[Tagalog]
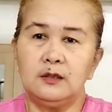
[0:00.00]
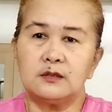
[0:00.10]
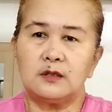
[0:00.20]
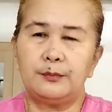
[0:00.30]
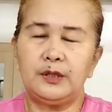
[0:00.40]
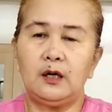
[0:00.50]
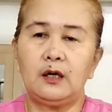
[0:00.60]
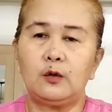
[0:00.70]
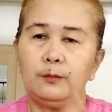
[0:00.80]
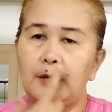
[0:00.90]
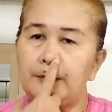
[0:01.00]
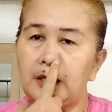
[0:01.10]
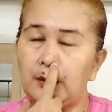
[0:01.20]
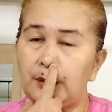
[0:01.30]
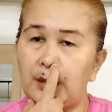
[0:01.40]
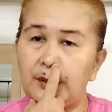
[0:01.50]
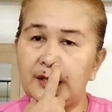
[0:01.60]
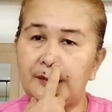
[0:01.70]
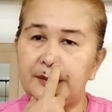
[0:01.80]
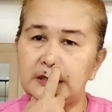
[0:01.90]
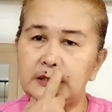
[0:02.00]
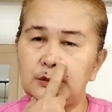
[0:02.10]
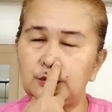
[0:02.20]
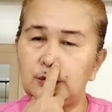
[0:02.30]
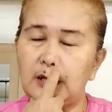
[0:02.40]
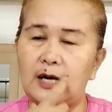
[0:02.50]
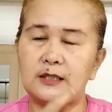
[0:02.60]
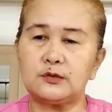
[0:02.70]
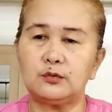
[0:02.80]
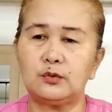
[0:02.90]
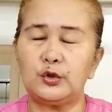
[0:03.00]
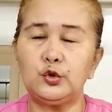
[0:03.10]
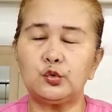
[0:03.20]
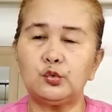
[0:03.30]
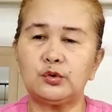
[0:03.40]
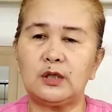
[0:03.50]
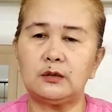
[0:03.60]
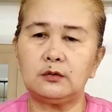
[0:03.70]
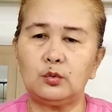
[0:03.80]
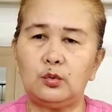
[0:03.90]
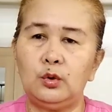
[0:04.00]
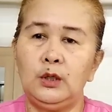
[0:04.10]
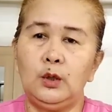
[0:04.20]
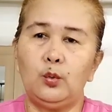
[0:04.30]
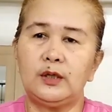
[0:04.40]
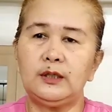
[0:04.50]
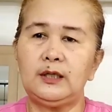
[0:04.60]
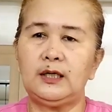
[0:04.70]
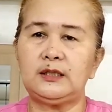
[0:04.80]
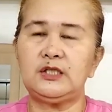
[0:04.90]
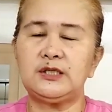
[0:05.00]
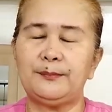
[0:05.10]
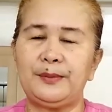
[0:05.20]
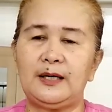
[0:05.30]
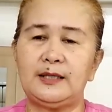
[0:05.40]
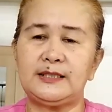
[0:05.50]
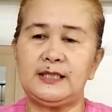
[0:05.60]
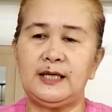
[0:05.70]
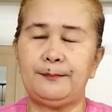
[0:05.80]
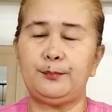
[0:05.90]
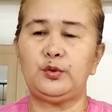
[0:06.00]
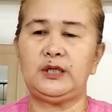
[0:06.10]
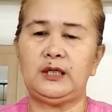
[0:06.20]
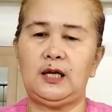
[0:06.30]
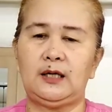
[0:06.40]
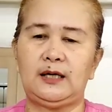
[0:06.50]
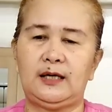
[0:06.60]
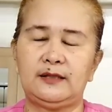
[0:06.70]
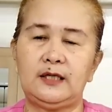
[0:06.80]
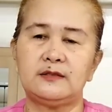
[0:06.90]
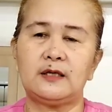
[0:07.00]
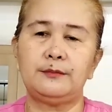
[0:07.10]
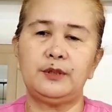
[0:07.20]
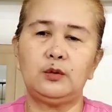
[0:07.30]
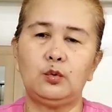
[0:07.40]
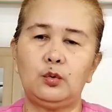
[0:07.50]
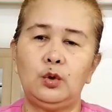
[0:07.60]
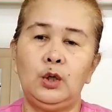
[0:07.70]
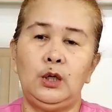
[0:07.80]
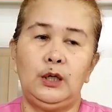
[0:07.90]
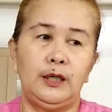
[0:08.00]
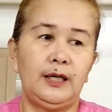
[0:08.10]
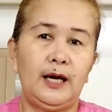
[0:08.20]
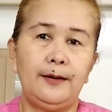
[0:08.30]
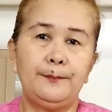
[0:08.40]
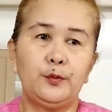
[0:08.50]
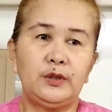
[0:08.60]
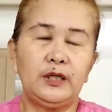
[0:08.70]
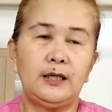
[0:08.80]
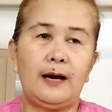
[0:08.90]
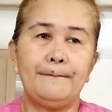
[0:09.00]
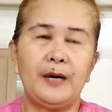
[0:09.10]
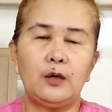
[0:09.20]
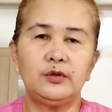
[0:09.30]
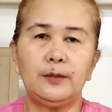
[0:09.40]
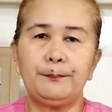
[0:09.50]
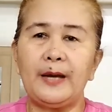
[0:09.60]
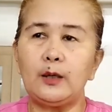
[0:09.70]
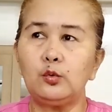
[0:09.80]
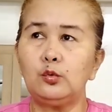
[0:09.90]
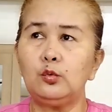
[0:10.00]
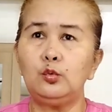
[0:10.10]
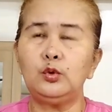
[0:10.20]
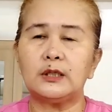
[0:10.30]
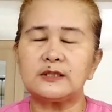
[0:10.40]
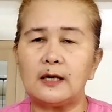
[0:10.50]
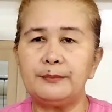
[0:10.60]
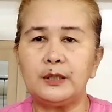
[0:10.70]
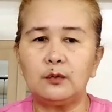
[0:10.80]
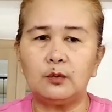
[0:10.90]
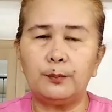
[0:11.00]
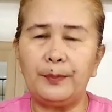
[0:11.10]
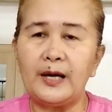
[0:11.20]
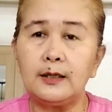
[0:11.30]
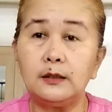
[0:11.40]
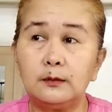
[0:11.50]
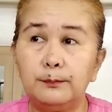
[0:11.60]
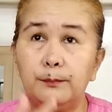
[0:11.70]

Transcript: Sabi ng anak ko, mama, kawawa naman yung asong, o yung tutang to, wag na natin siyang paalisin, ampunin na lang natin. Sabi ko, eh aampunin ang baho niya. Pero nung una, sabi ko, parang